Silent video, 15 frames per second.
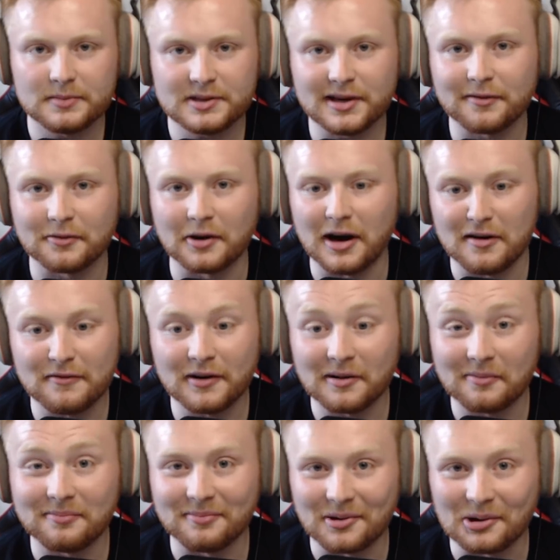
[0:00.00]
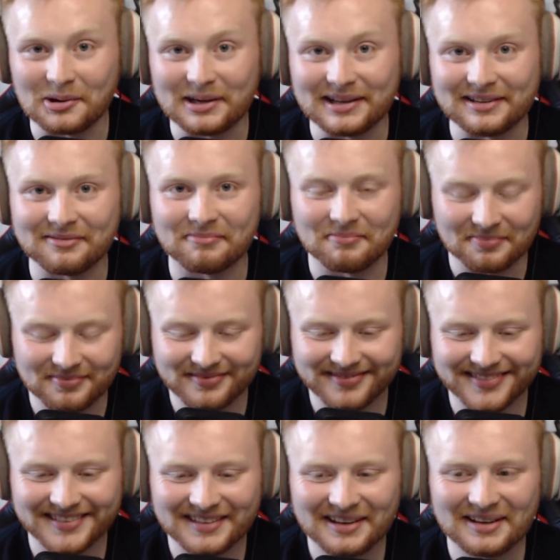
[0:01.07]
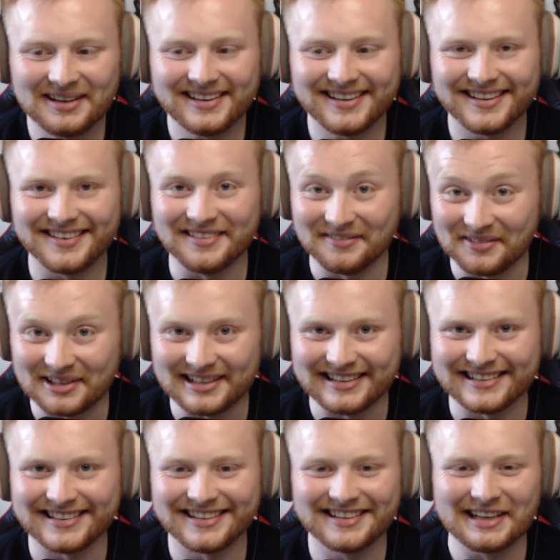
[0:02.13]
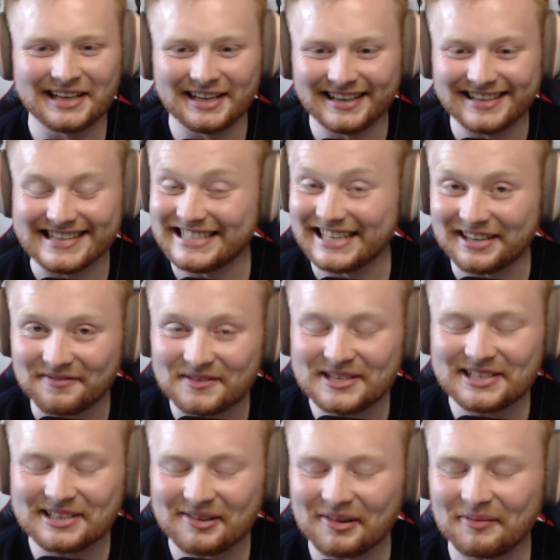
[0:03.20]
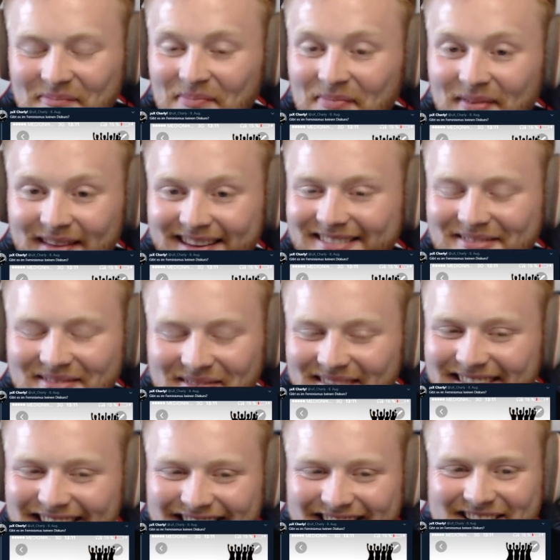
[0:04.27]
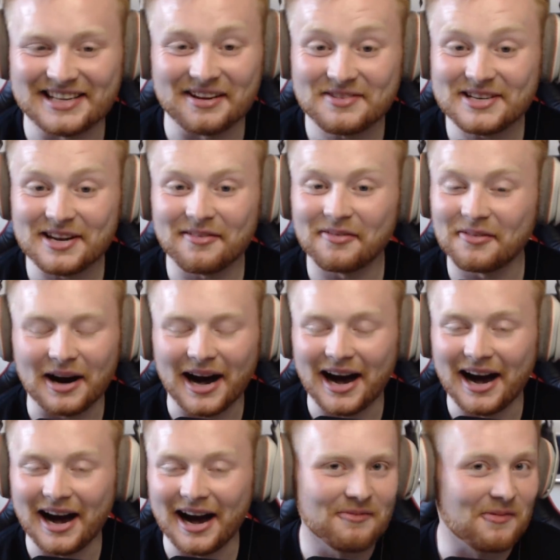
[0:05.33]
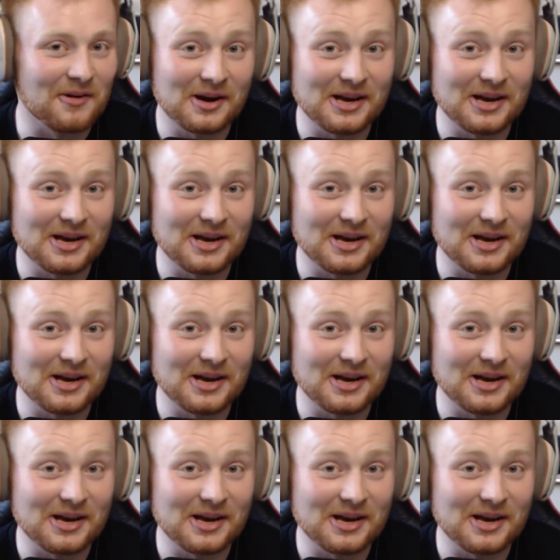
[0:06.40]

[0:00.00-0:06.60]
hat mich dafür einfach blockiert. Wirklich. Sie hat mich. Sie hat mich dafür einfach